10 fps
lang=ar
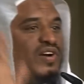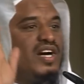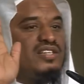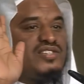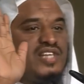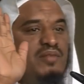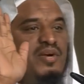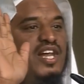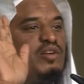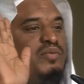له فقط أسلم
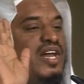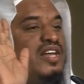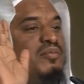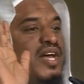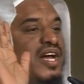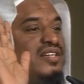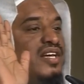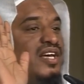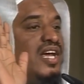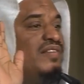عليكم يا أهل الإمارات
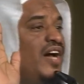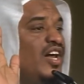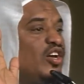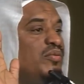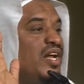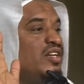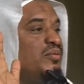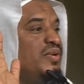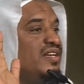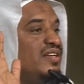كيف حالكم يا أهل
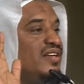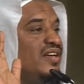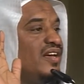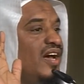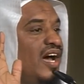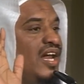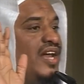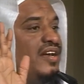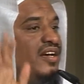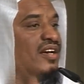دبي
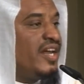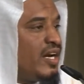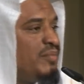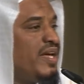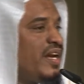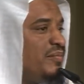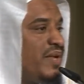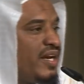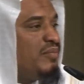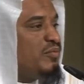أهلا قرب
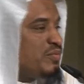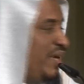قرب قرب